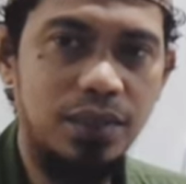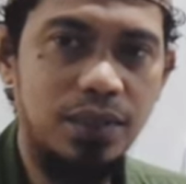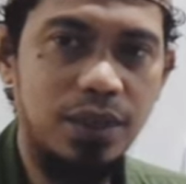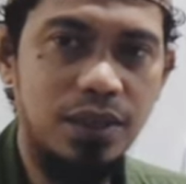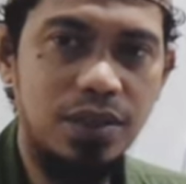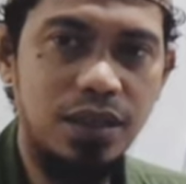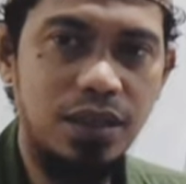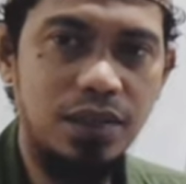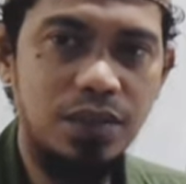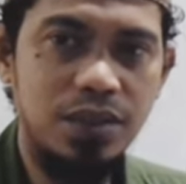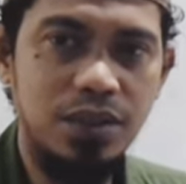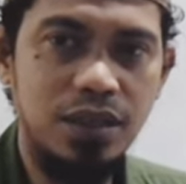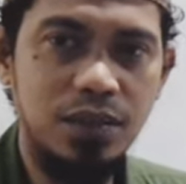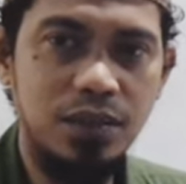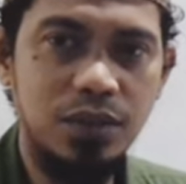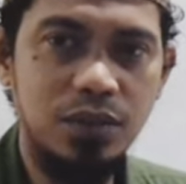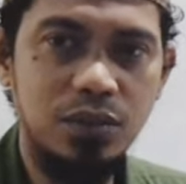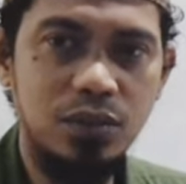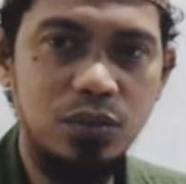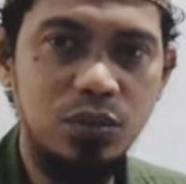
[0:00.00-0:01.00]
para
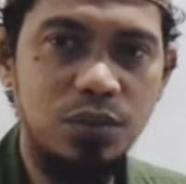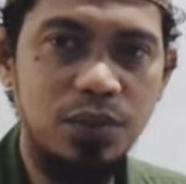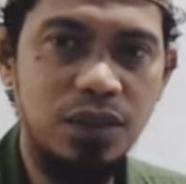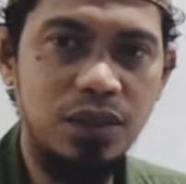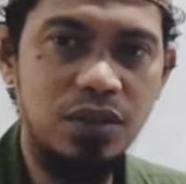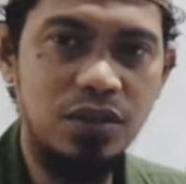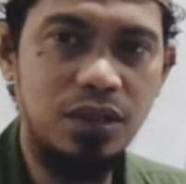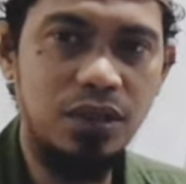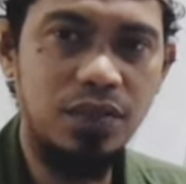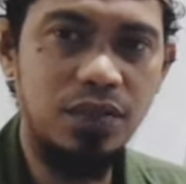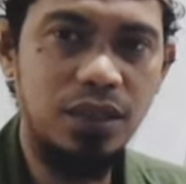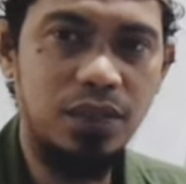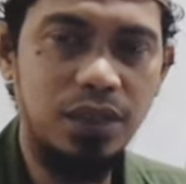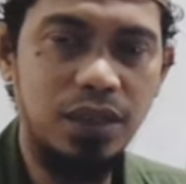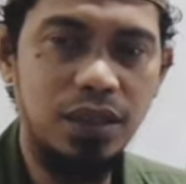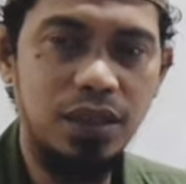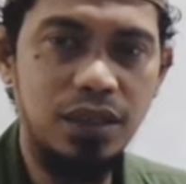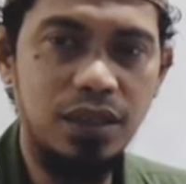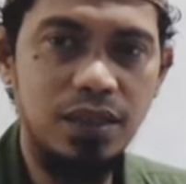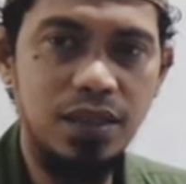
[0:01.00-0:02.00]
sahabat-sahabatku, para subscriber,
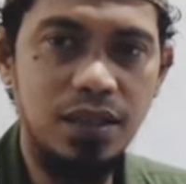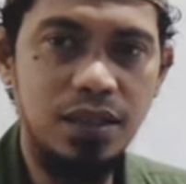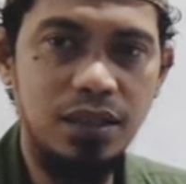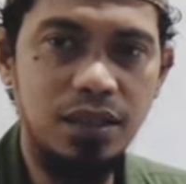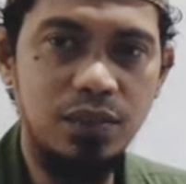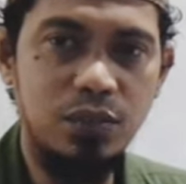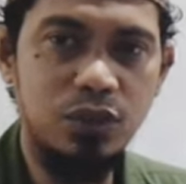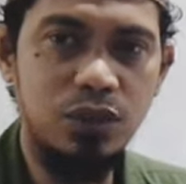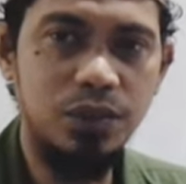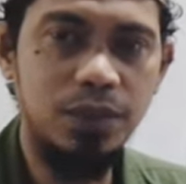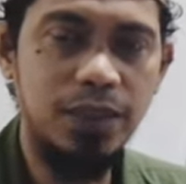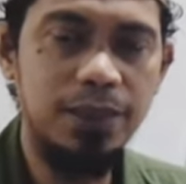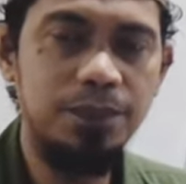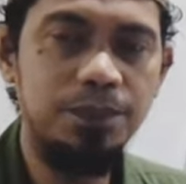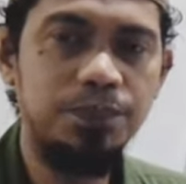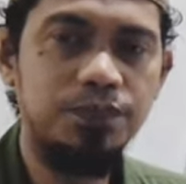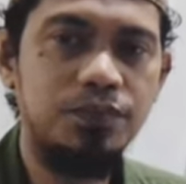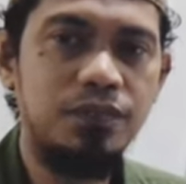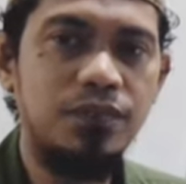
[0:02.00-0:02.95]
para netizen yang budiman,